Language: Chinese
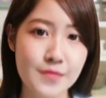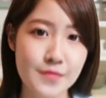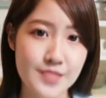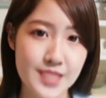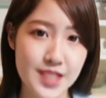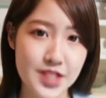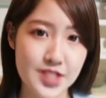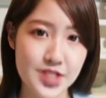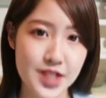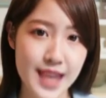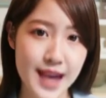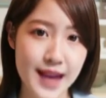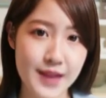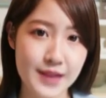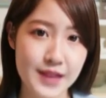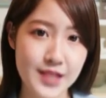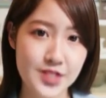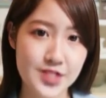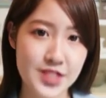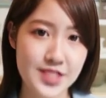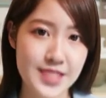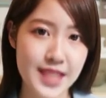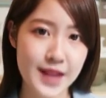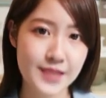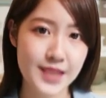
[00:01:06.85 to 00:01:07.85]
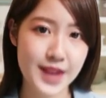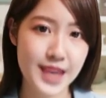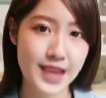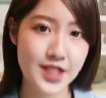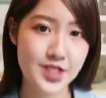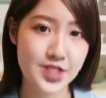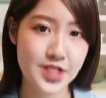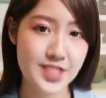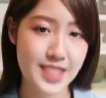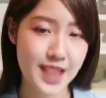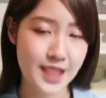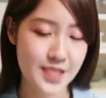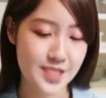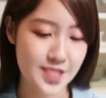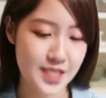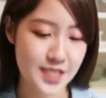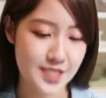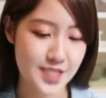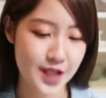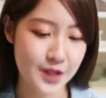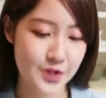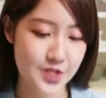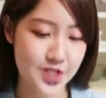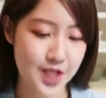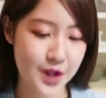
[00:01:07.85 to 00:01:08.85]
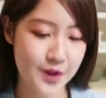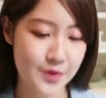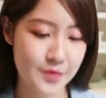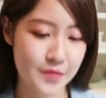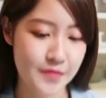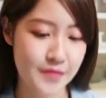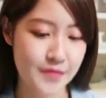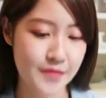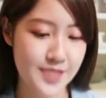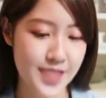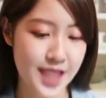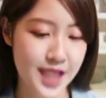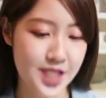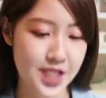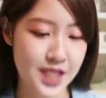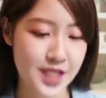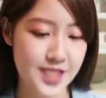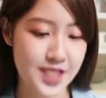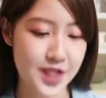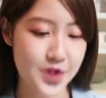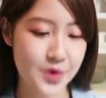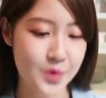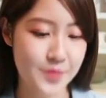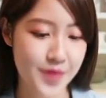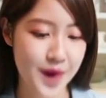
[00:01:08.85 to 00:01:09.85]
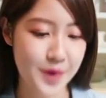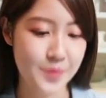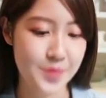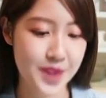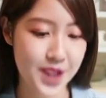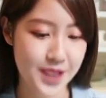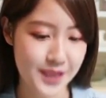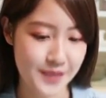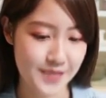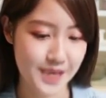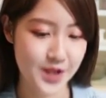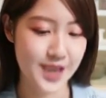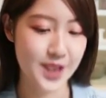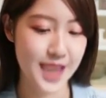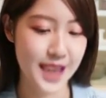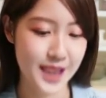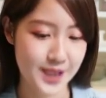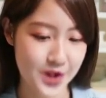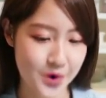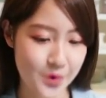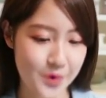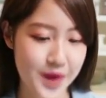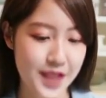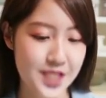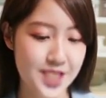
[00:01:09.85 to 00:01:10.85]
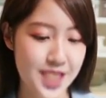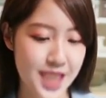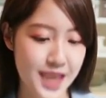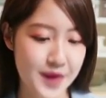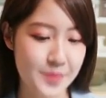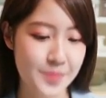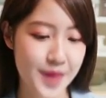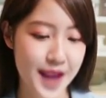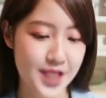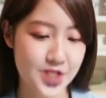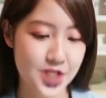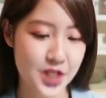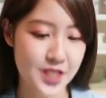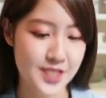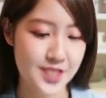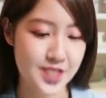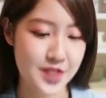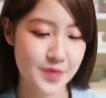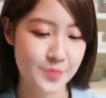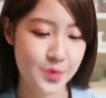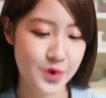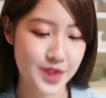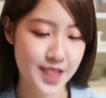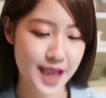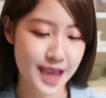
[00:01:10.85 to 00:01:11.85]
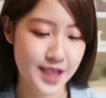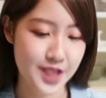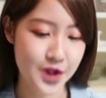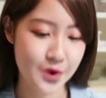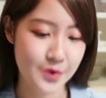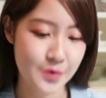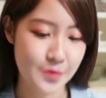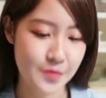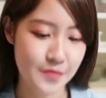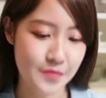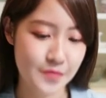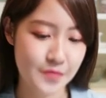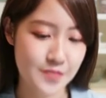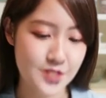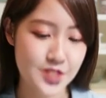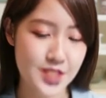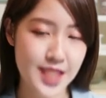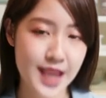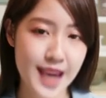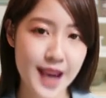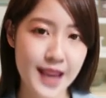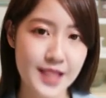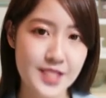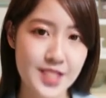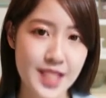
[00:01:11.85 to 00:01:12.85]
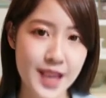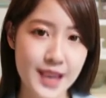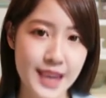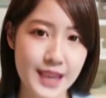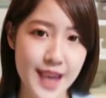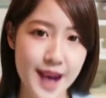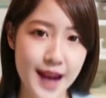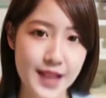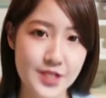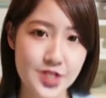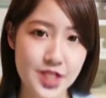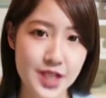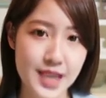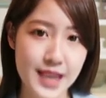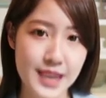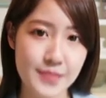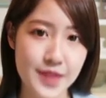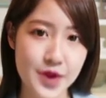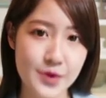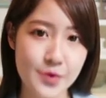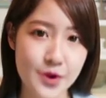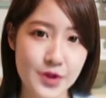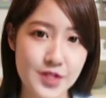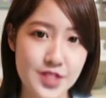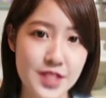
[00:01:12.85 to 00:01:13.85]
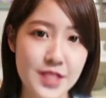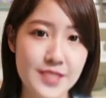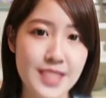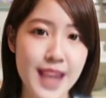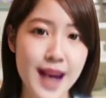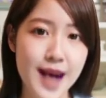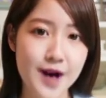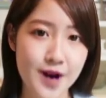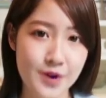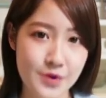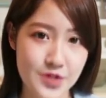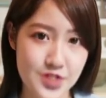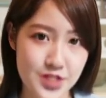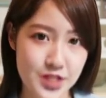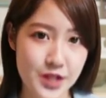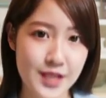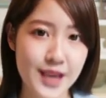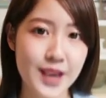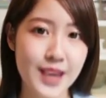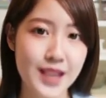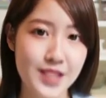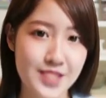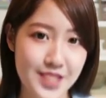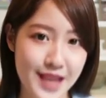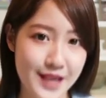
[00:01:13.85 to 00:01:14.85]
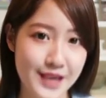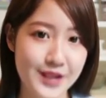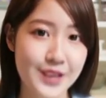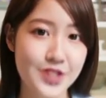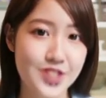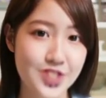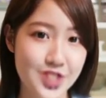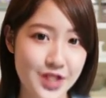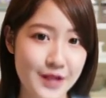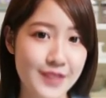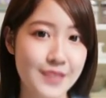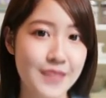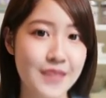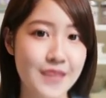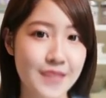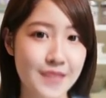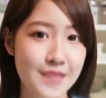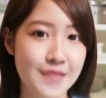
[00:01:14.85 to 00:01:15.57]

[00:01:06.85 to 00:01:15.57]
这是两人之间的第十三次交手。对阵记录方面，德约科维奇八胜四负占优，且两千零二十一美网决赛后取得了三连胜。